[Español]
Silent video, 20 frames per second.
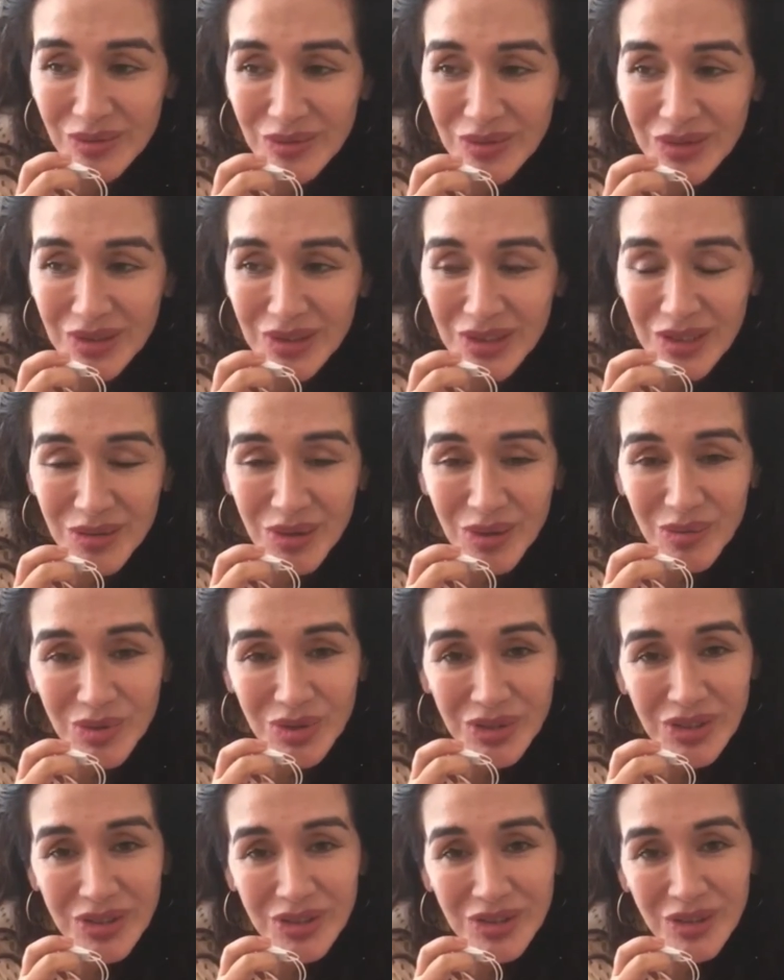si
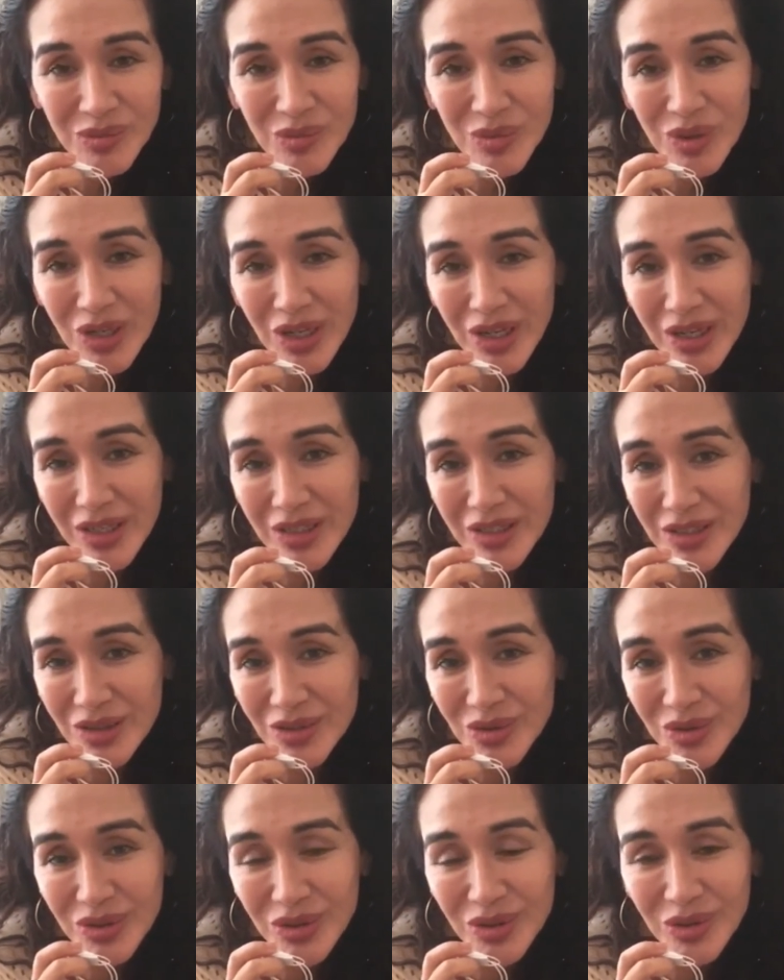vamos a estimular a
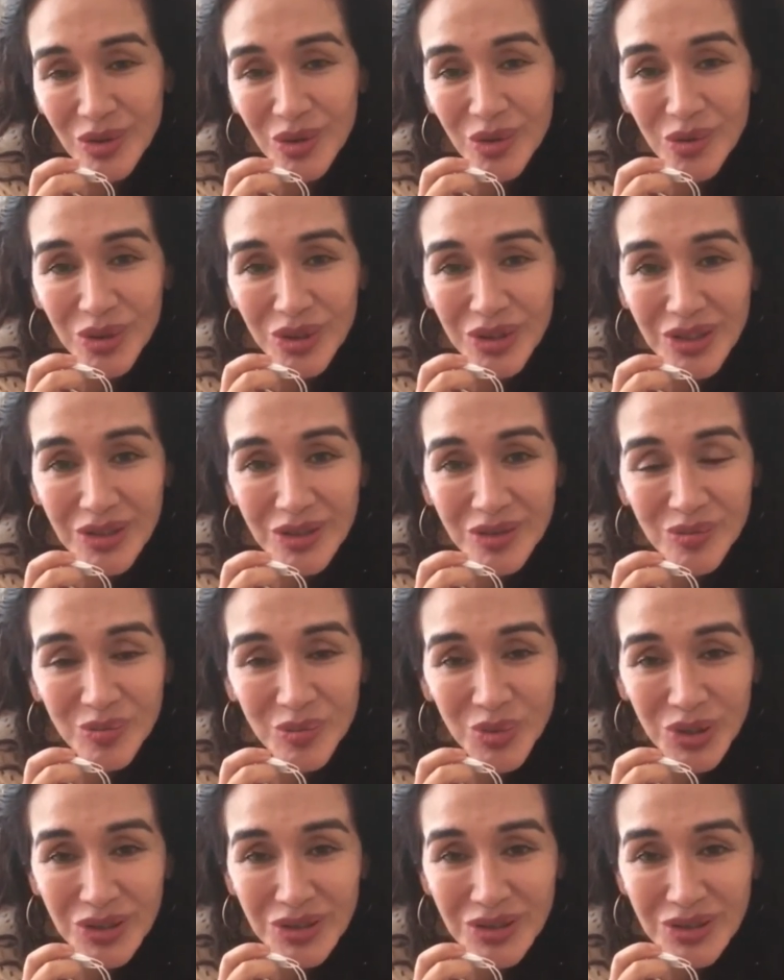niños y jóvenes,
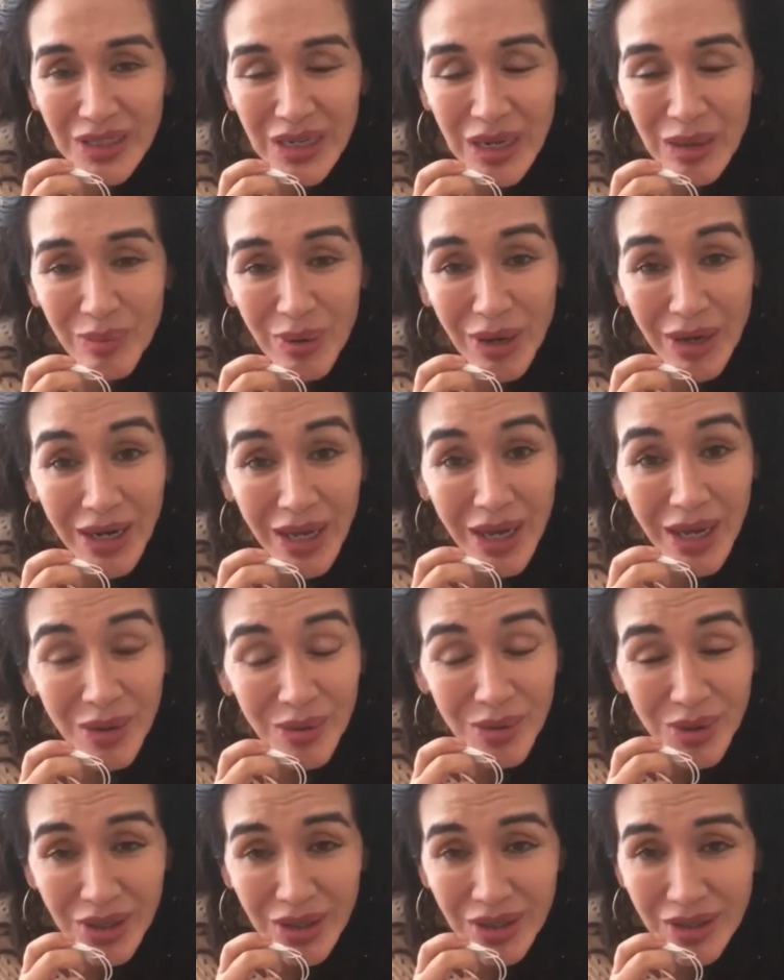pues la
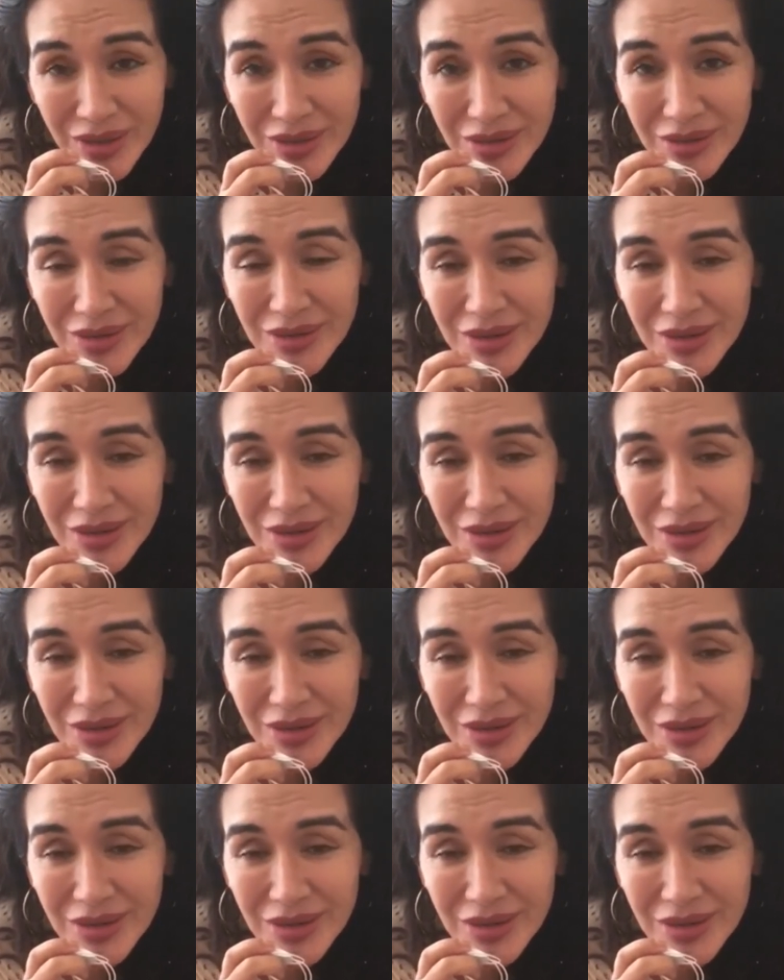palabra